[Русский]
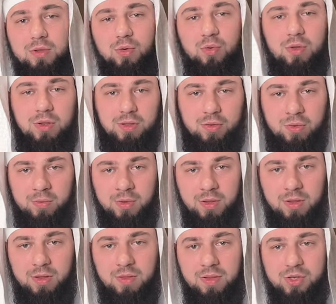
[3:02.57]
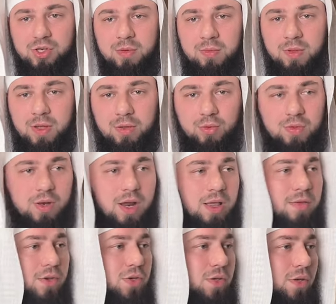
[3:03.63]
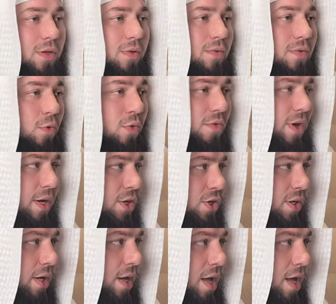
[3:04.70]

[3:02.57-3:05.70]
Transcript: рухлый дом? Зачем? То есть разве э, воришка,